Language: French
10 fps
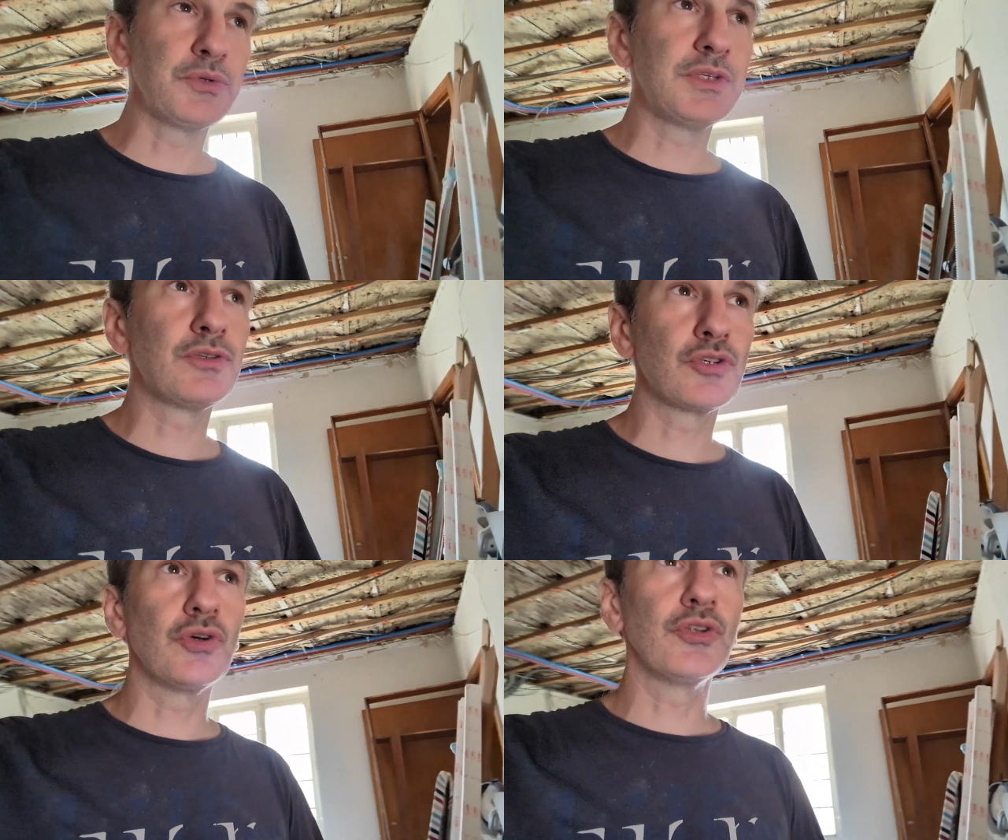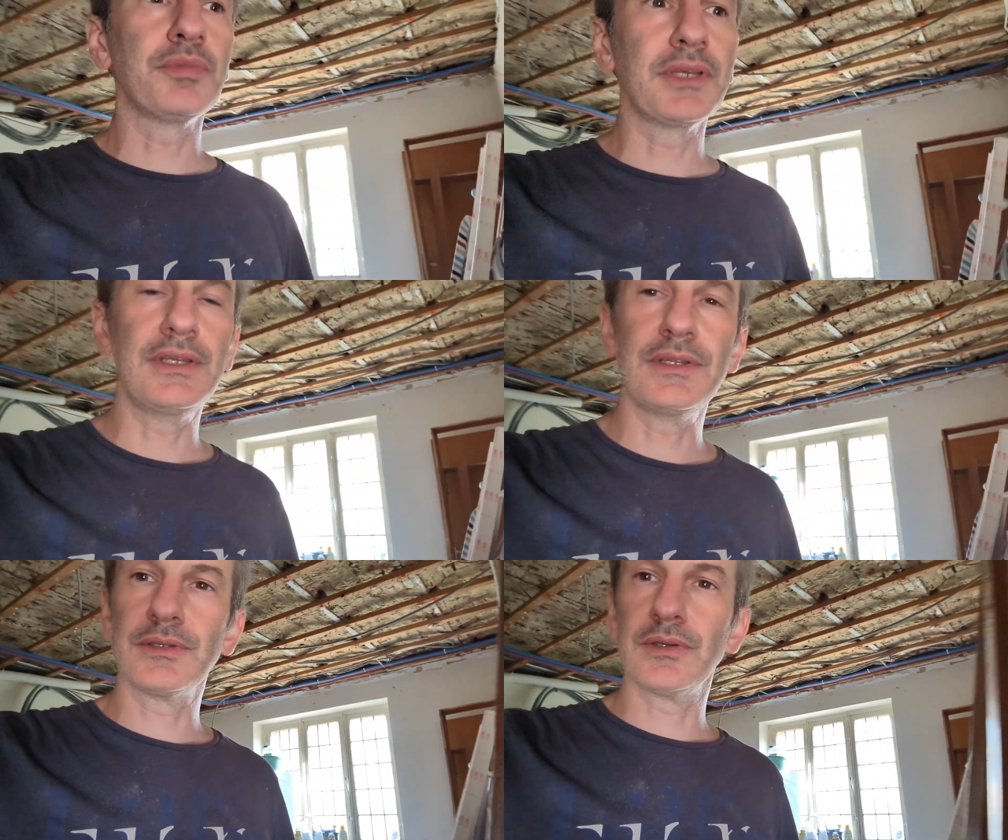aussi ce genre de
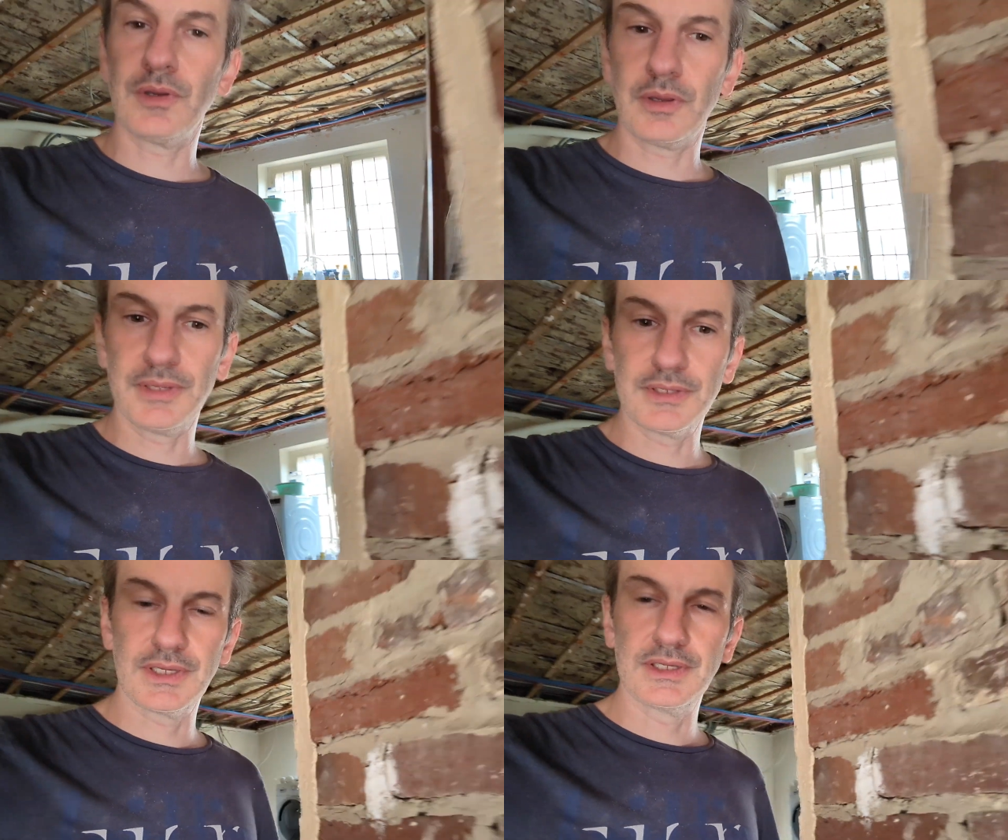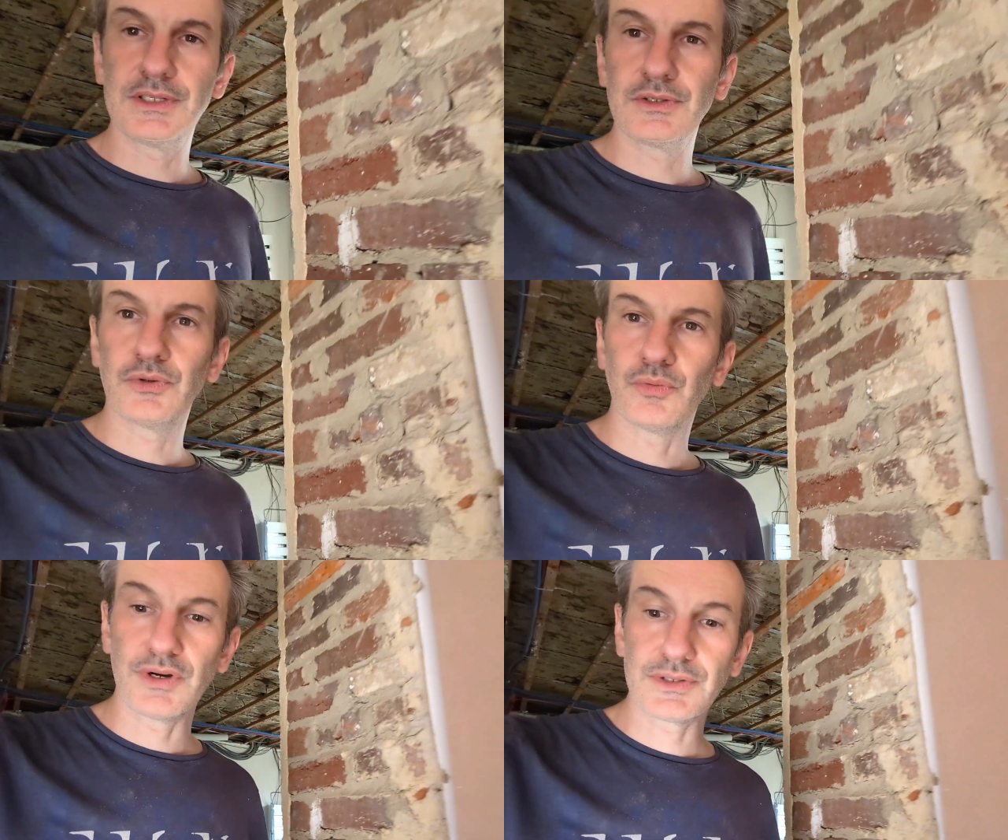prise, euh, eh bien ça existe
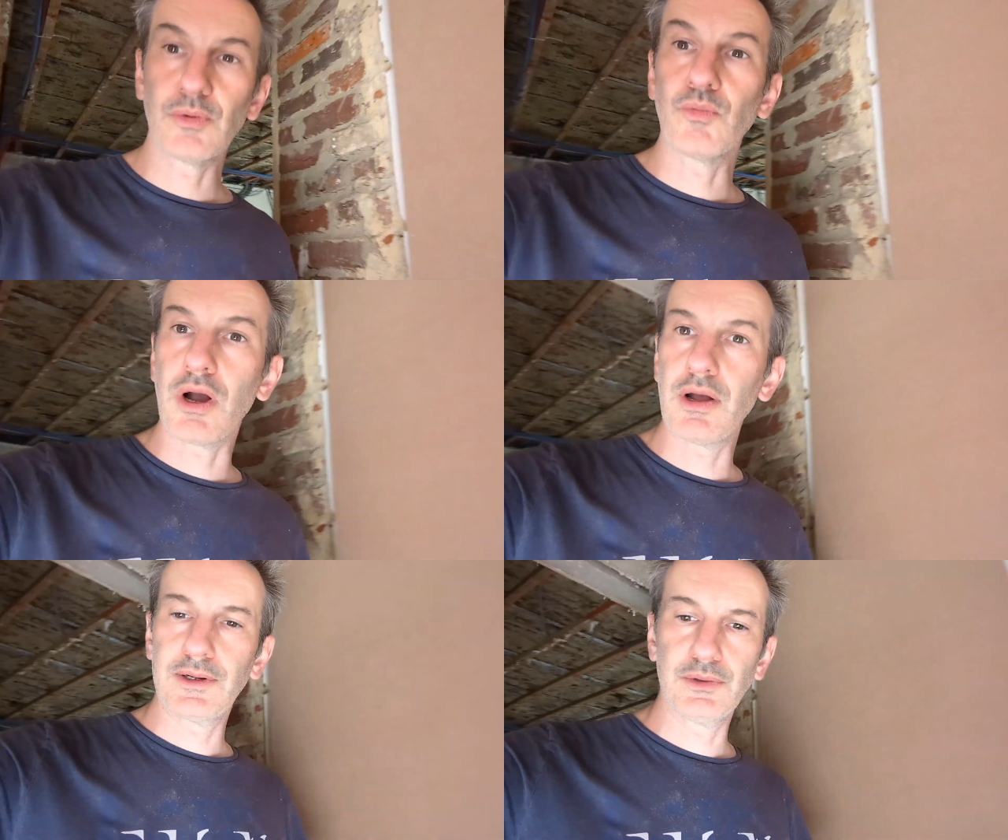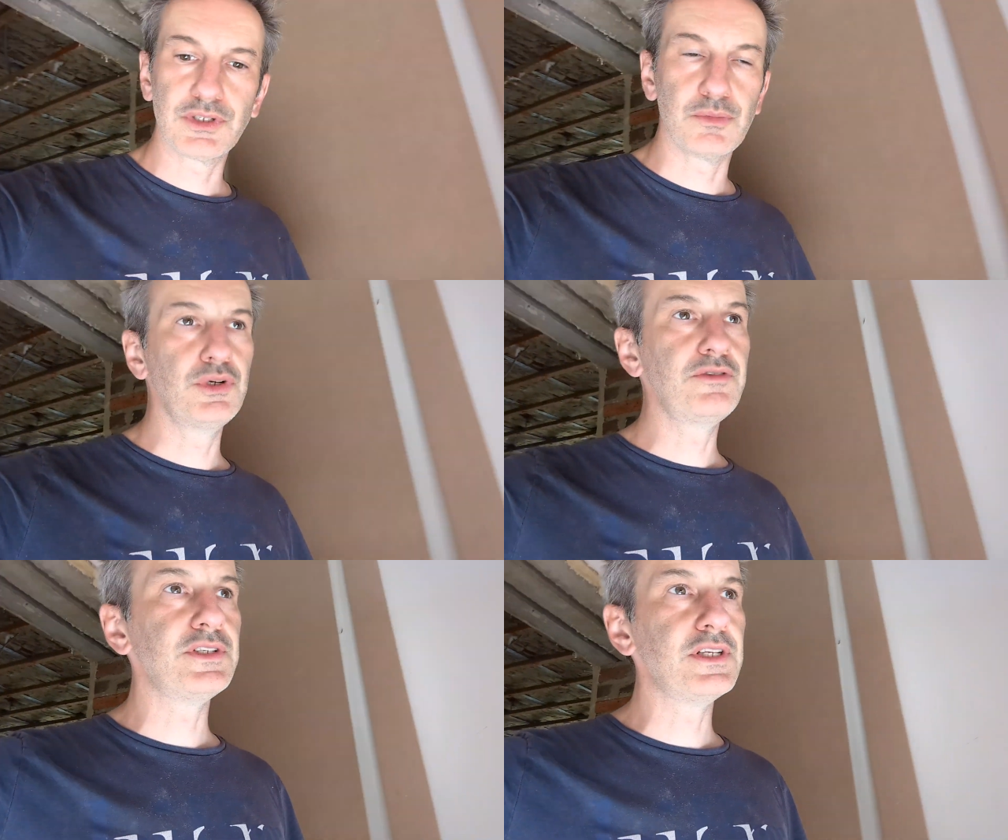de moins en moins, donc c'est plus
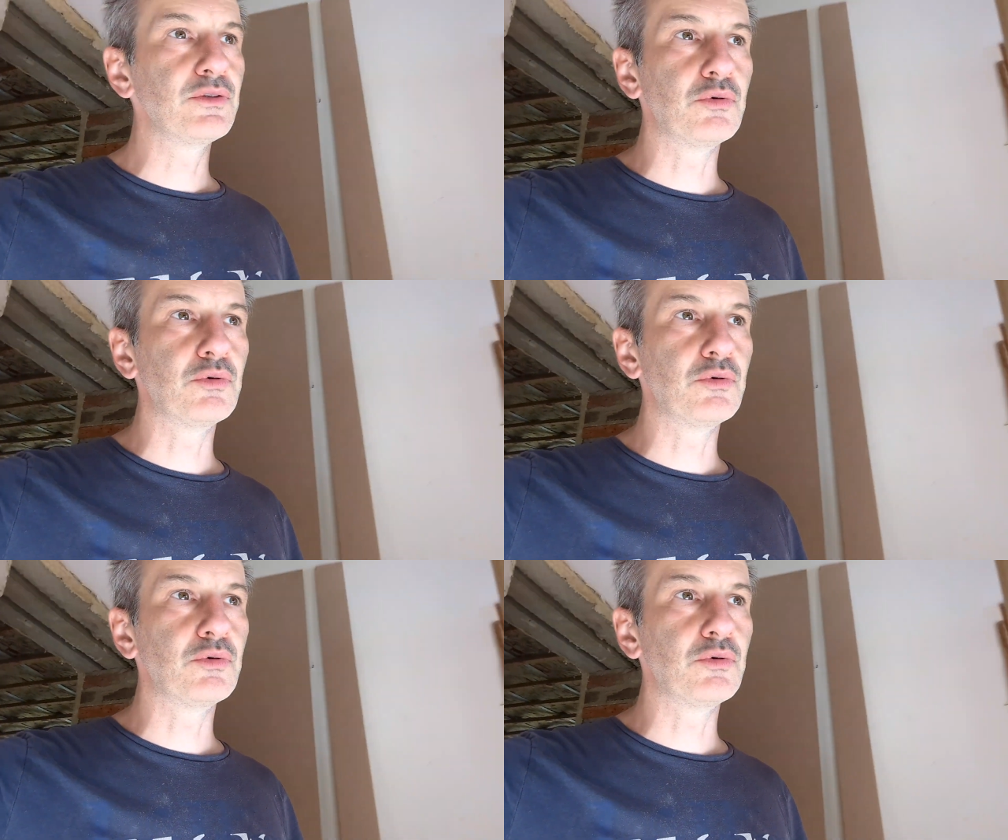difficile à